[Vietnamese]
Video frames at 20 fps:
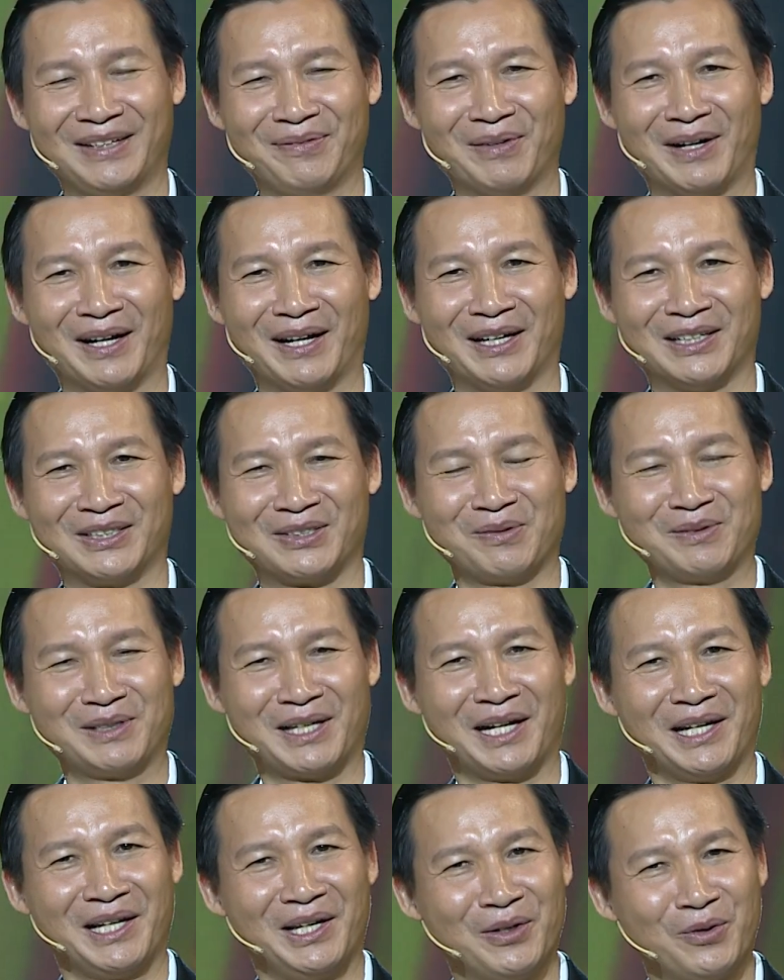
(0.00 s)
khi mà chúng
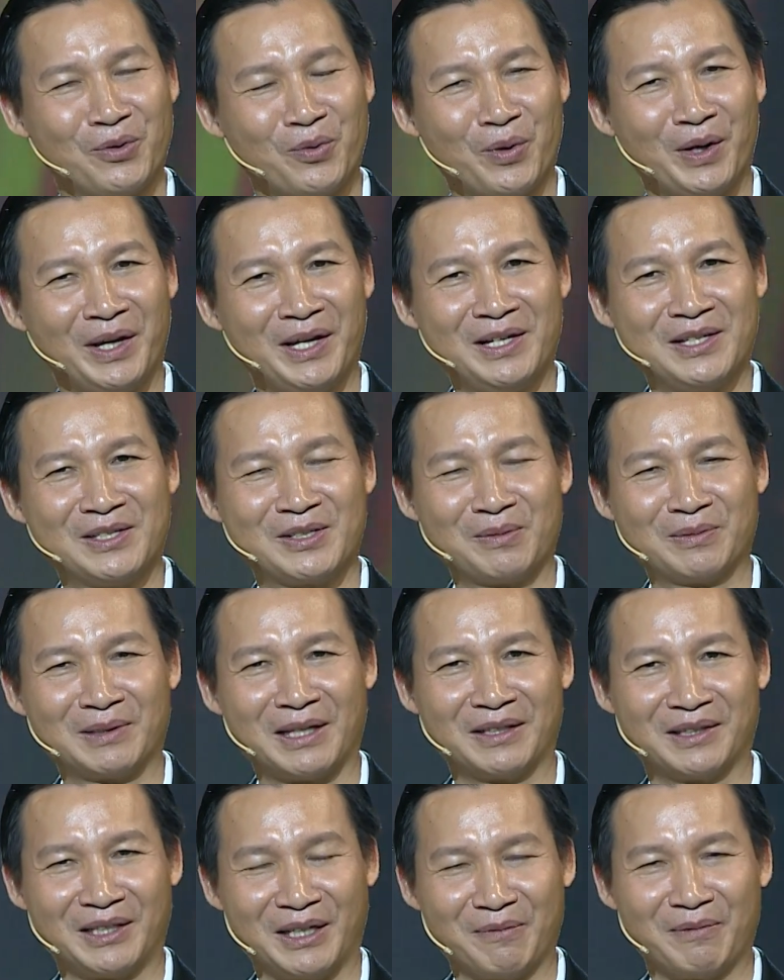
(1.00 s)
ta yêu quý chúng
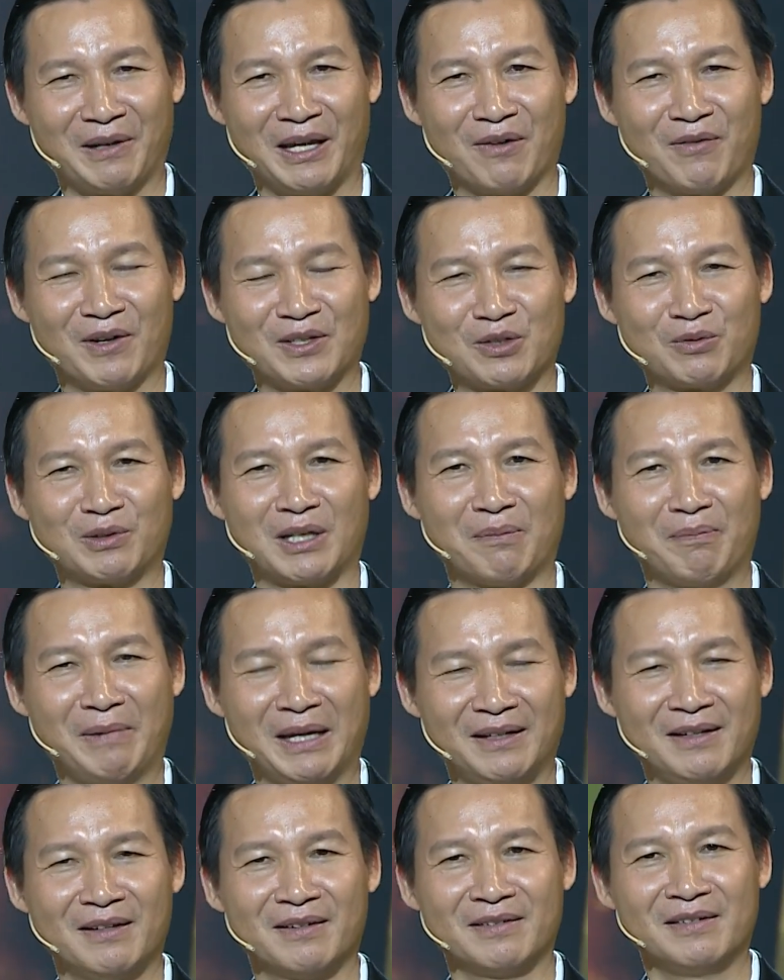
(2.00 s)
ta tìm hiểu và chúng ta
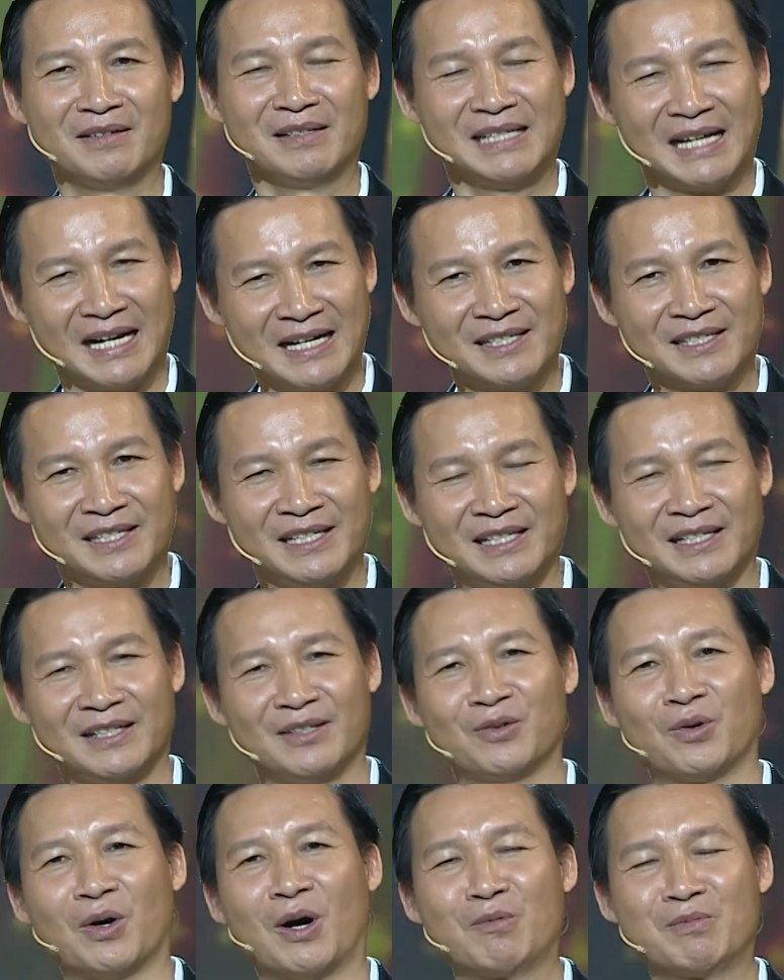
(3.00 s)
biết được những giá trị
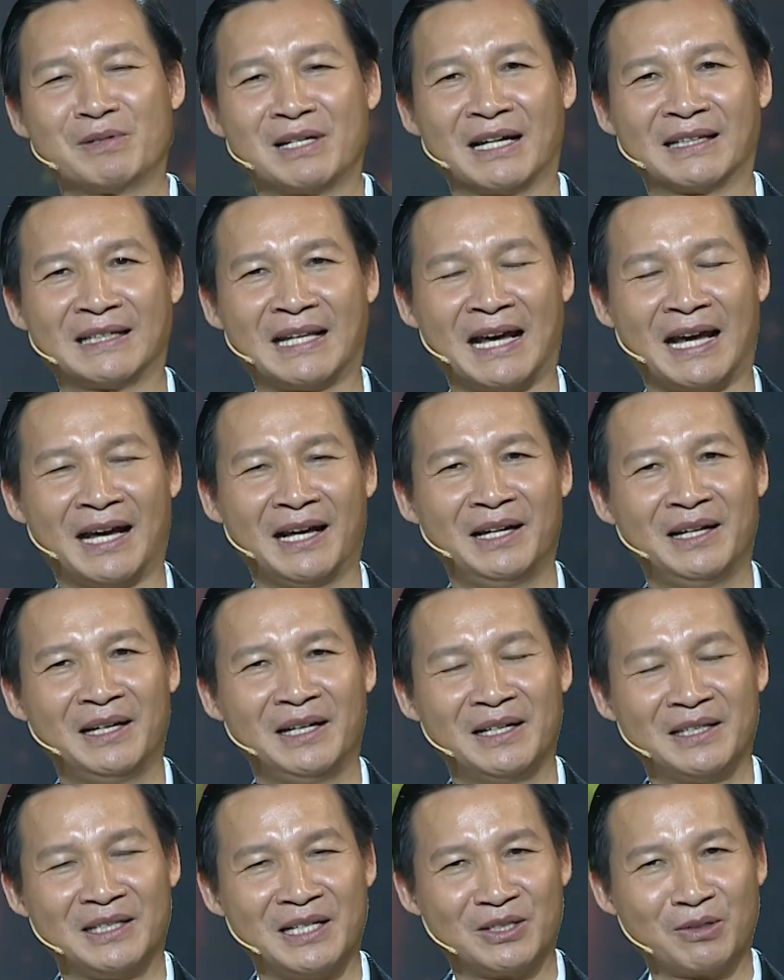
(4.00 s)
của ông cha ta
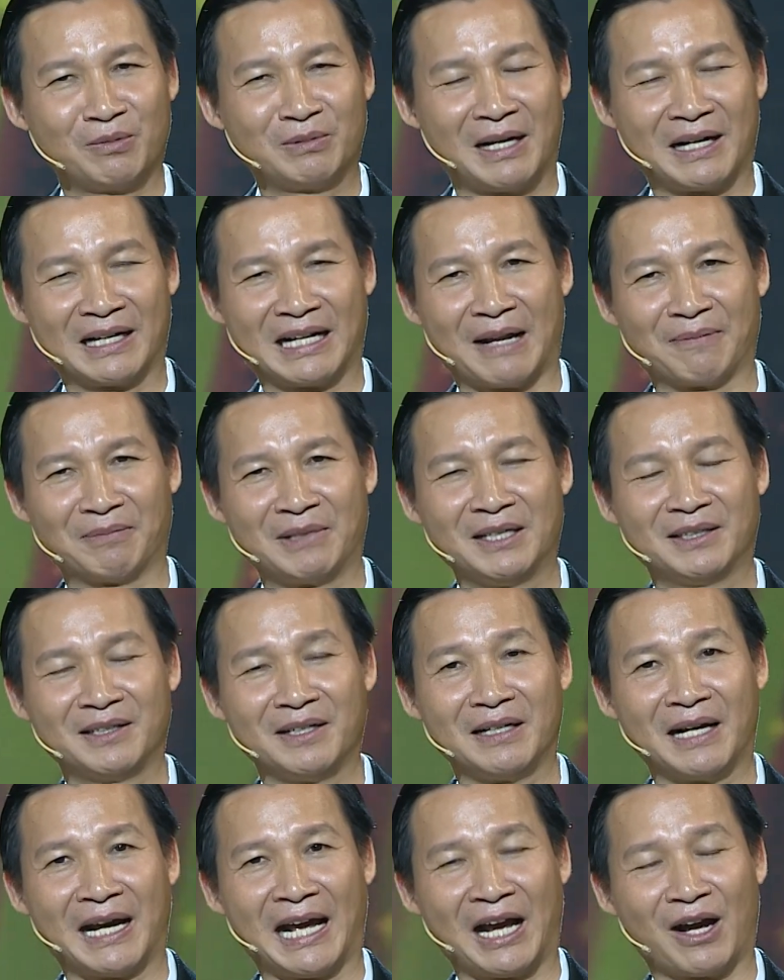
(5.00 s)
thì chúng ta cảm thấy
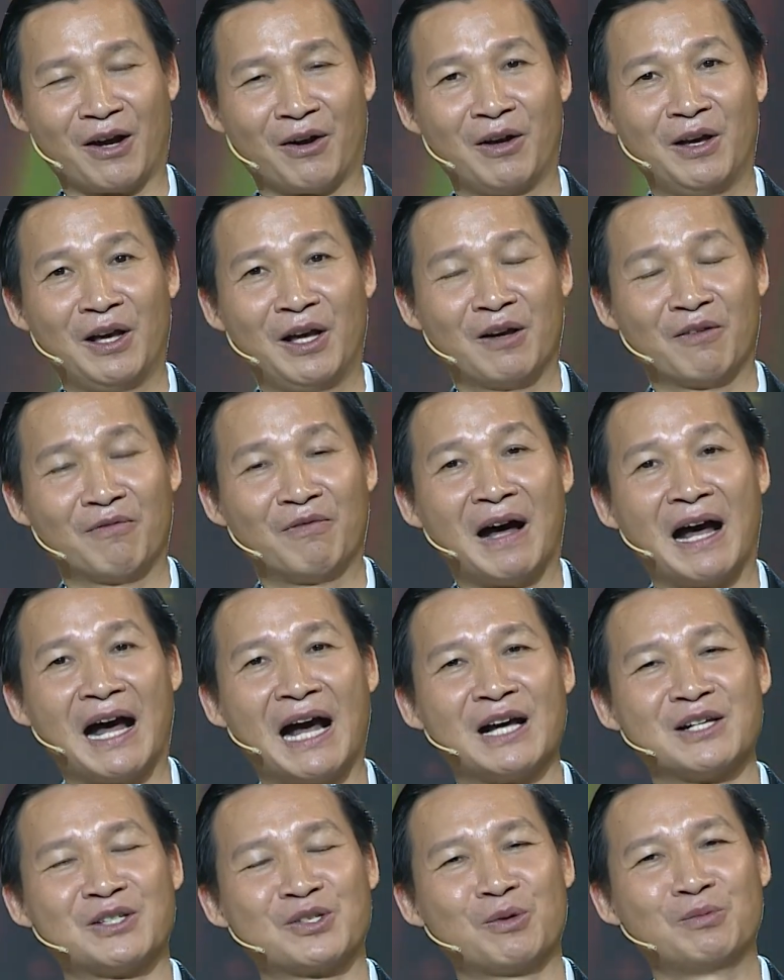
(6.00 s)
tự hào
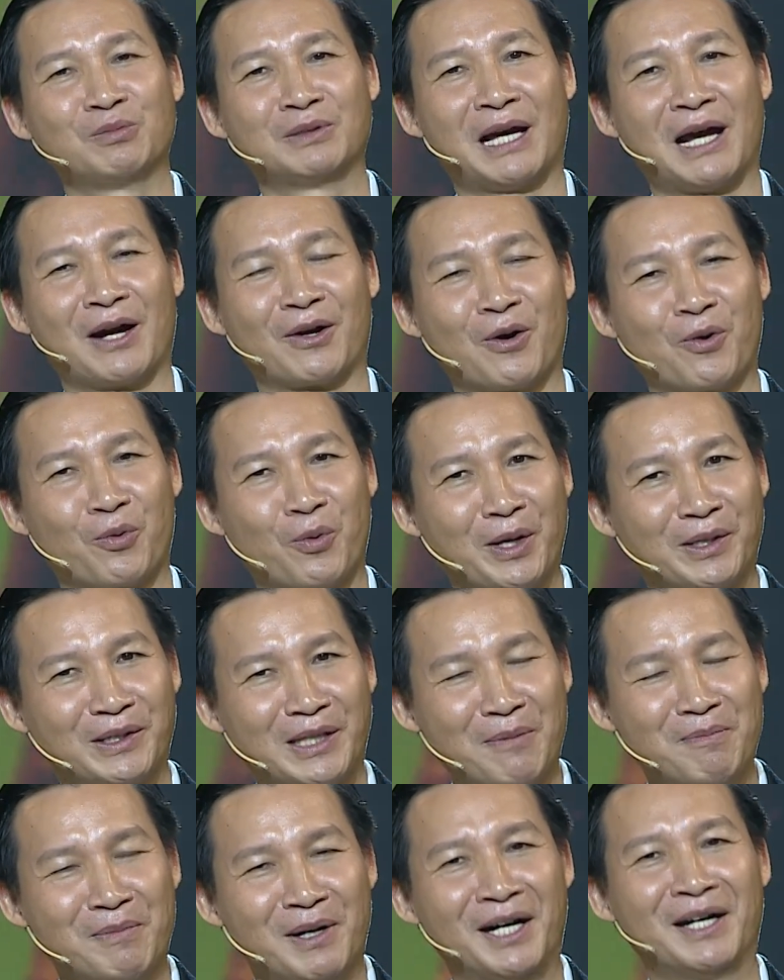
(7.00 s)
và chúng ta có quyết
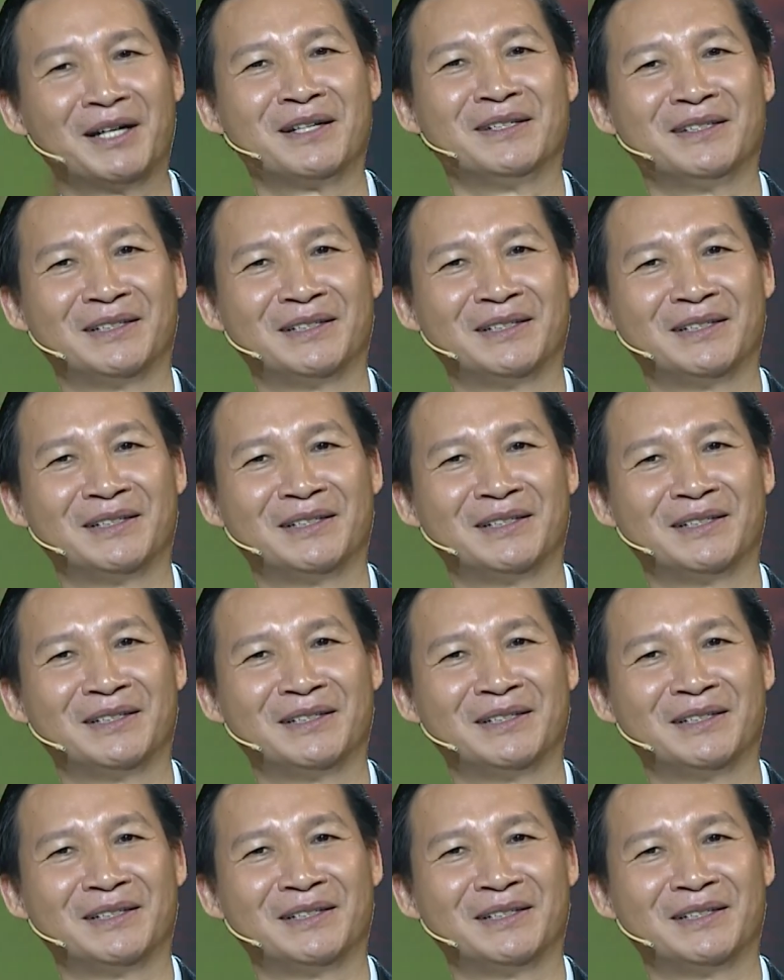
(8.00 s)
tâm hơn